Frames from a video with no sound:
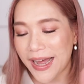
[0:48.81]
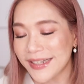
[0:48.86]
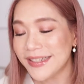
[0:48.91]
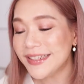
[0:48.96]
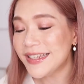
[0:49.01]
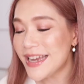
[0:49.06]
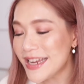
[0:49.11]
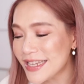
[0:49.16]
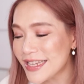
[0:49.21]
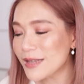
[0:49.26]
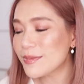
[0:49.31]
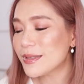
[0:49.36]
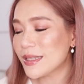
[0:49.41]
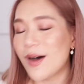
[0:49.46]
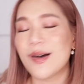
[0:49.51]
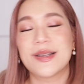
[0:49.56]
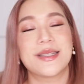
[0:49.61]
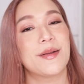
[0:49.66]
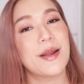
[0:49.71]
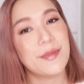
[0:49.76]

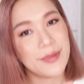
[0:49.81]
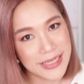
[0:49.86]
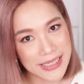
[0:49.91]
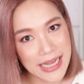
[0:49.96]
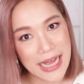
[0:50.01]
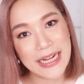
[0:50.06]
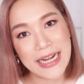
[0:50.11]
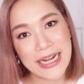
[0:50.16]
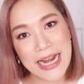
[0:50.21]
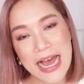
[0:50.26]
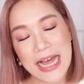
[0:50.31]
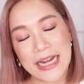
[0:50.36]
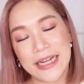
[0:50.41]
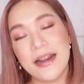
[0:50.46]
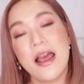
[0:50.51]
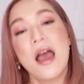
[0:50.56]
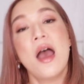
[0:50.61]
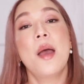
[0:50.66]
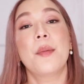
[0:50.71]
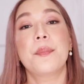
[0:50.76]
2022 สำหรับดิฉันนั้น
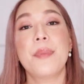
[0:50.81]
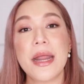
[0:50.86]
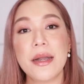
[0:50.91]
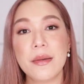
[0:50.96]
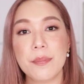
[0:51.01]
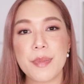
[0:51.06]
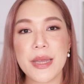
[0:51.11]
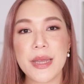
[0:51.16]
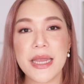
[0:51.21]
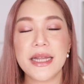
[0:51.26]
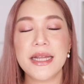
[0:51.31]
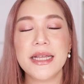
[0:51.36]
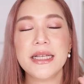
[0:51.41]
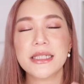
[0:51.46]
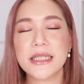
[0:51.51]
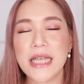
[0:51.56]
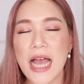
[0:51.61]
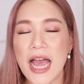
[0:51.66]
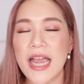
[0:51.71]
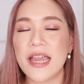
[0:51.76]
เป็นปีที่
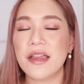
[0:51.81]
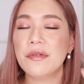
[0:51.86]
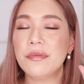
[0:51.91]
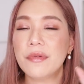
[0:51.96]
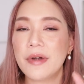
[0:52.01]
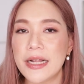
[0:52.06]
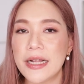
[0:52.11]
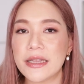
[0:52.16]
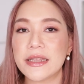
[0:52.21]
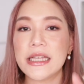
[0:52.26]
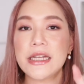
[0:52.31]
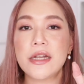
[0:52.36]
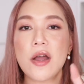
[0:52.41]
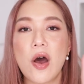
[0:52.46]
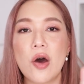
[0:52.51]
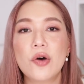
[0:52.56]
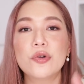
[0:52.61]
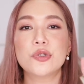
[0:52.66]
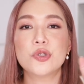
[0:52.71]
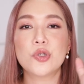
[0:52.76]
ใช้เรติน
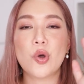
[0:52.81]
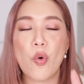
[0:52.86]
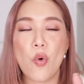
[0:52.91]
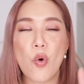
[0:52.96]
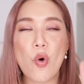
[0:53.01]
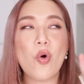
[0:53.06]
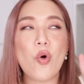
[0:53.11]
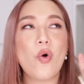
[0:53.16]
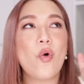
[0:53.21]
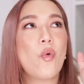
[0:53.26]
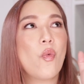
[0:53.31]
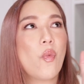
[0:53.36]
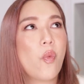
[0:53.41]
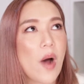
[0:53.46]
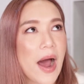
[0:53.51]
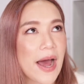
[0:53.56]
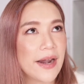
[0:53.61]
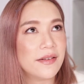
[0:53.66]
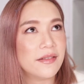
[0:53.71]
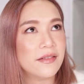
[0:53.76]
อลทุก
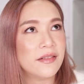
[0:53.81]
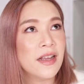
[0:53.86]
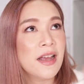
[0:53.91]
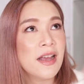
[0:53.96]
วัน